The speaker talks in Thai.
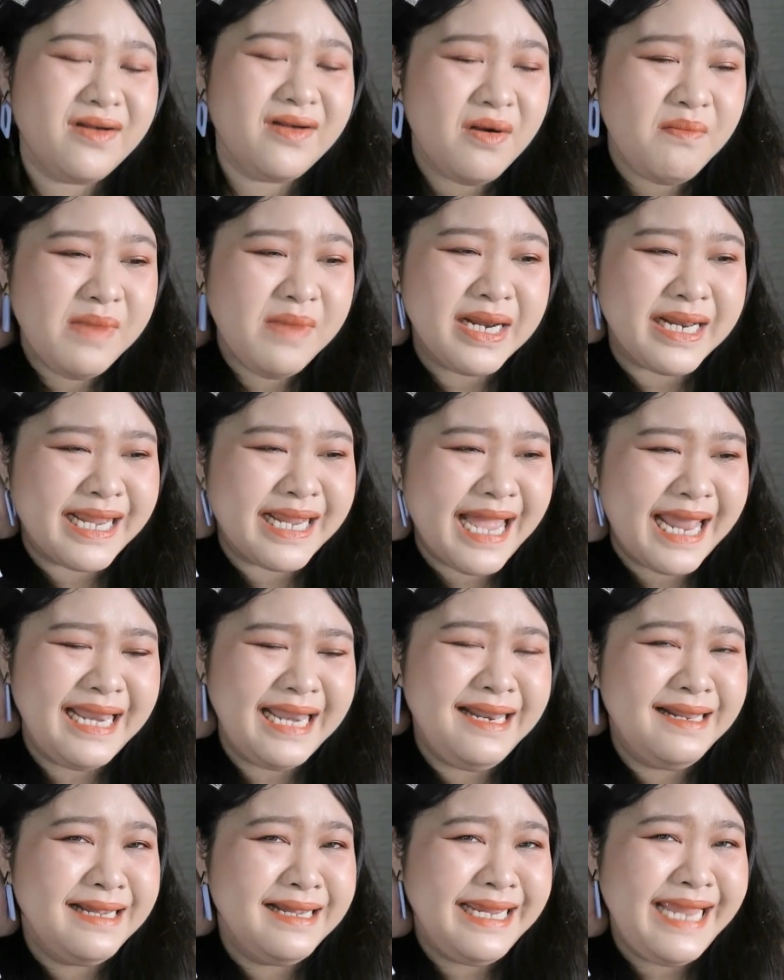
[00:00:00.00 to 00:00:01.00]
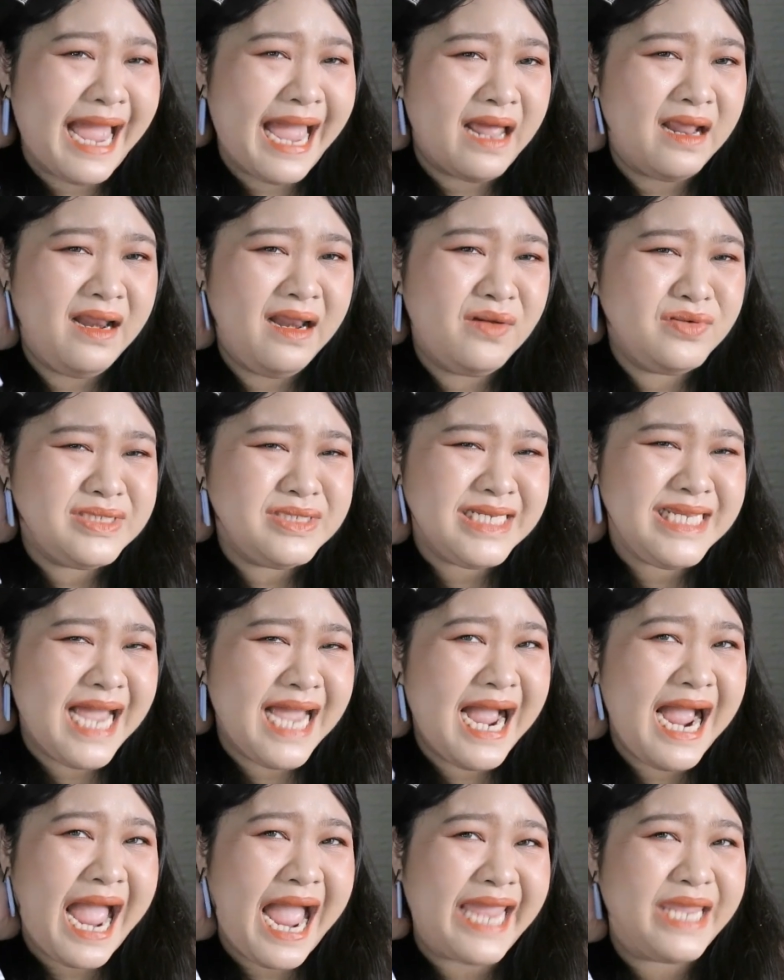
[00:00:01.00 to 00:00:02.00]
ก็เหมือนกันเลยอะแล้วจะ
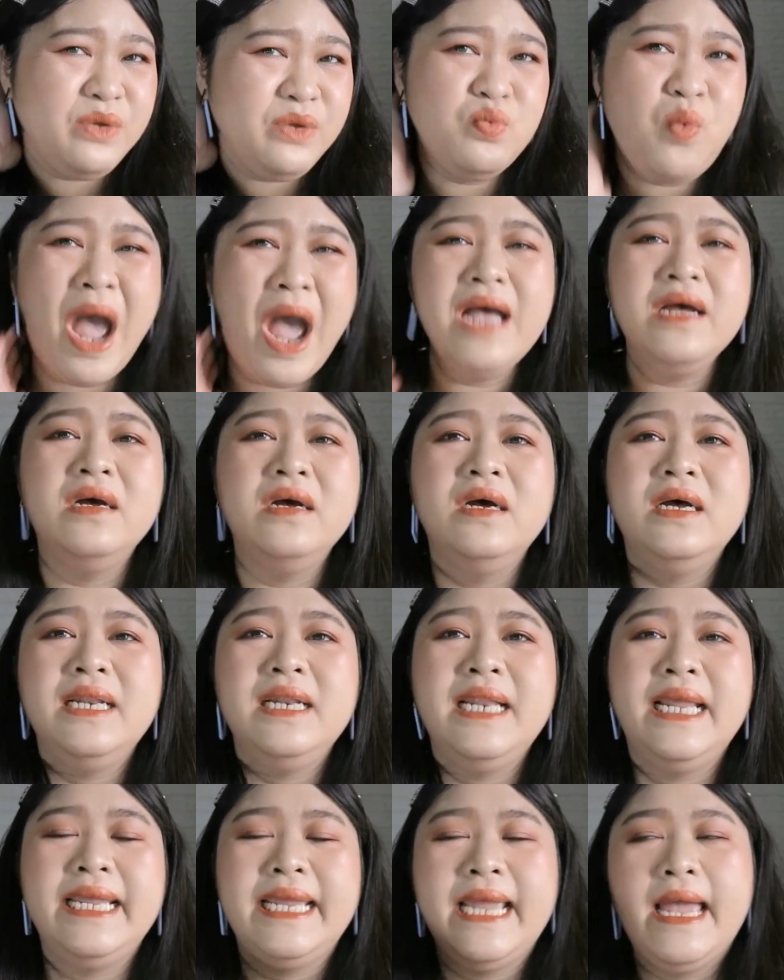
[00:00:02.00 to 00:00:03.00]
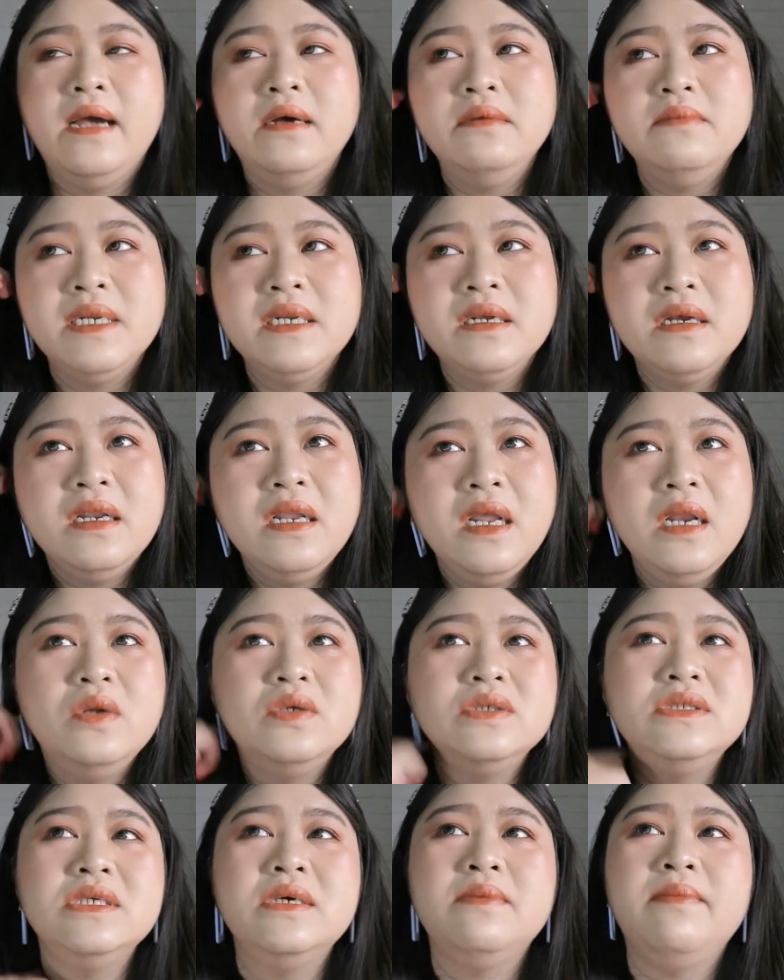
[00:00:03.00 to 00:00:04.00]
ยังไงวะอะไรเงี้ยมันก็เลย
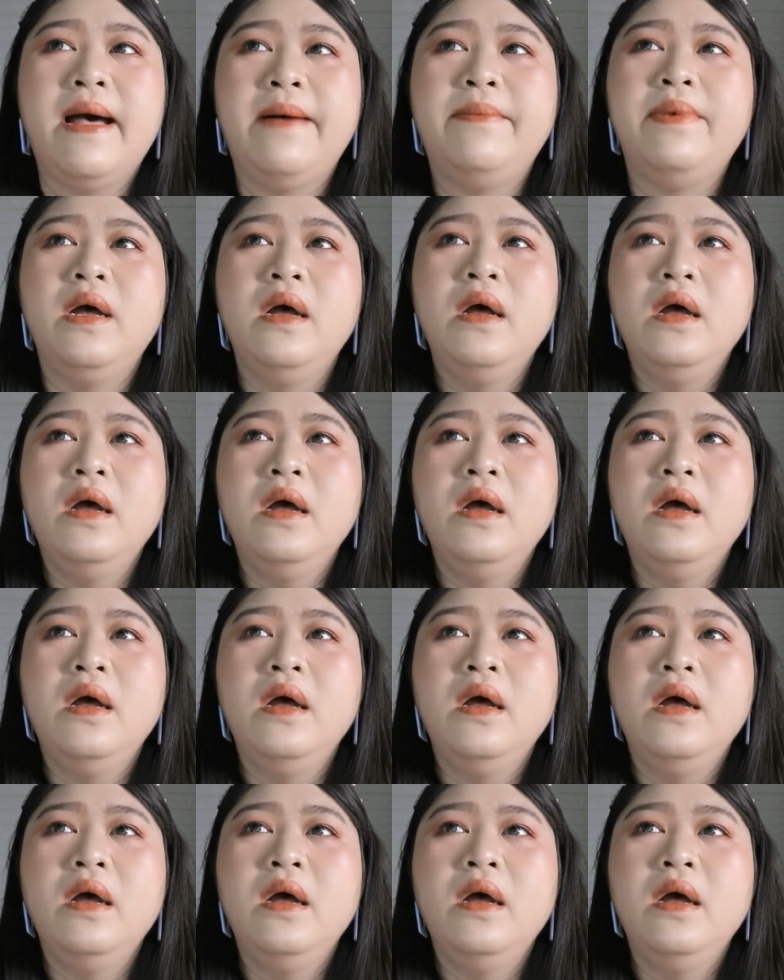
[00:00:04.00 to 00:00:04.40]
รู้สึกแบบ